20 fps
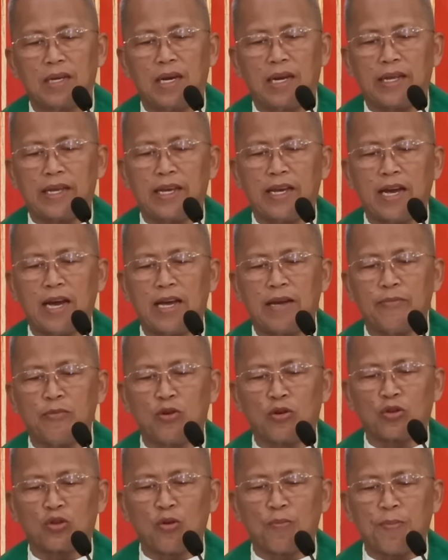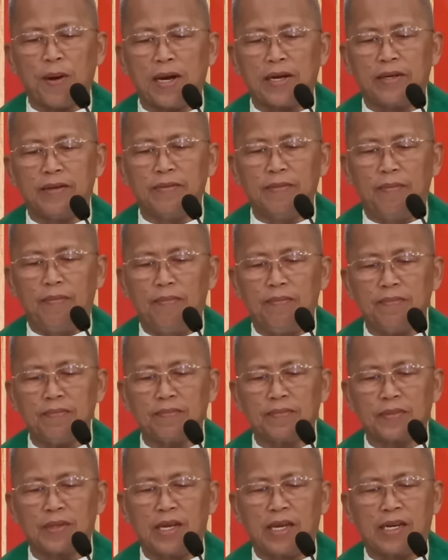Lingiay mong tupad.
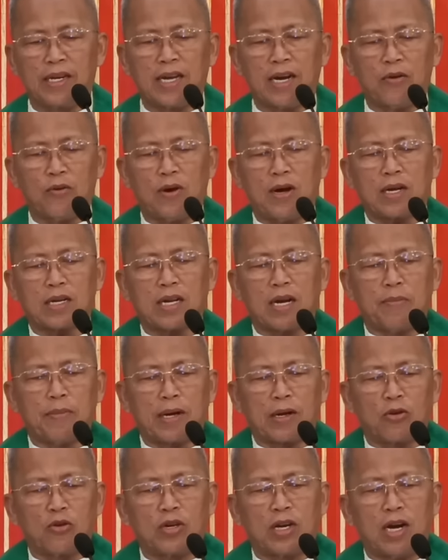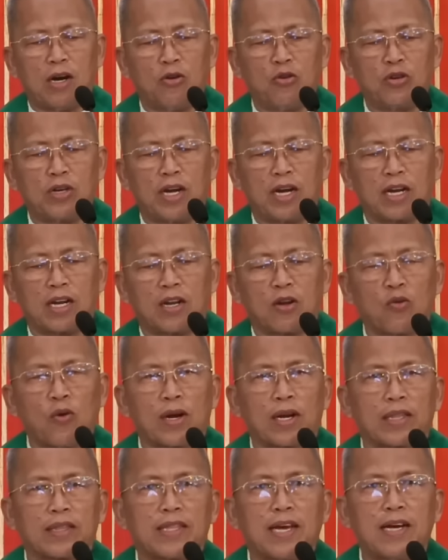Ingnawa ka maghunahunag
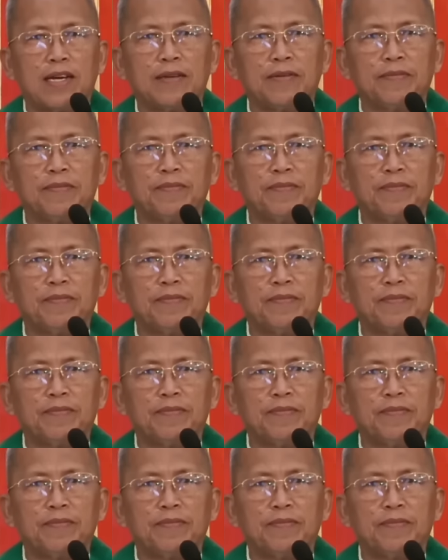kwarta.